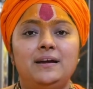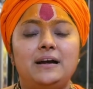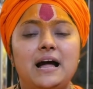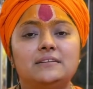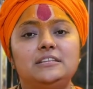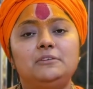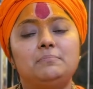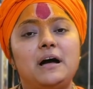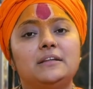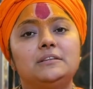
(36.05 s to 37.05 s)
कार्तिक
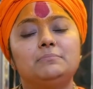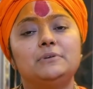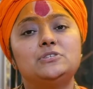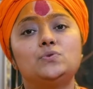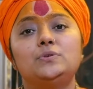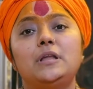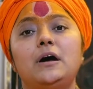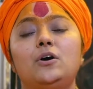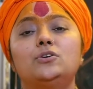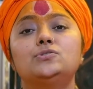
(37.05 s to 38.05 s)
महातम में सुनना
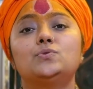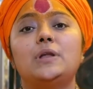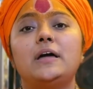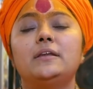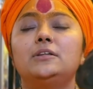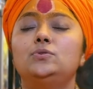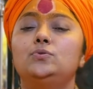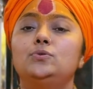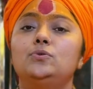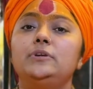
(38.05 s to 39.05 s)
और सुनाना
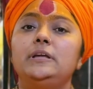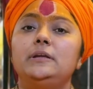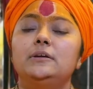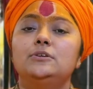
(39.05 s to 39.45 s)
दोनों ही